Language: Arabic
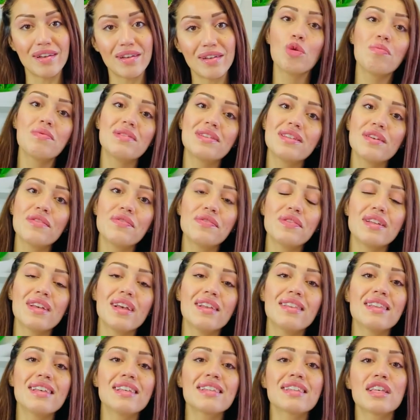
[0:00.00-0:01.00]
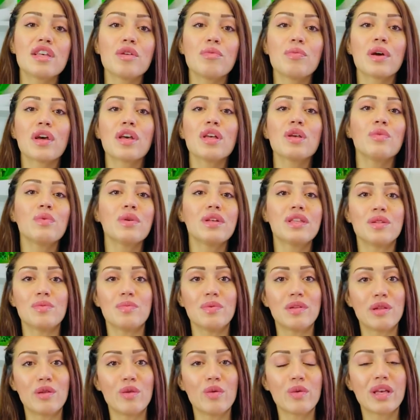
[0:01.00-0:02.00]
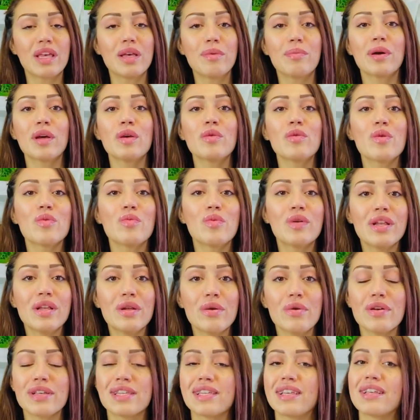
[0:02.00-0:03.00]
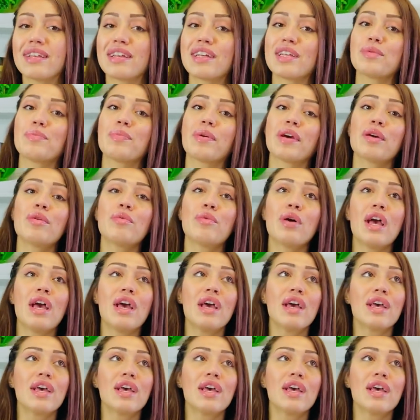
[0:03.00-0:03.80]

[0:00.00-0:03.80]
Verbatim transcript: وبزاف ديال الناس كيب كيبغيو يتبدلوا كيبغيو يوليو احسن كتبغيو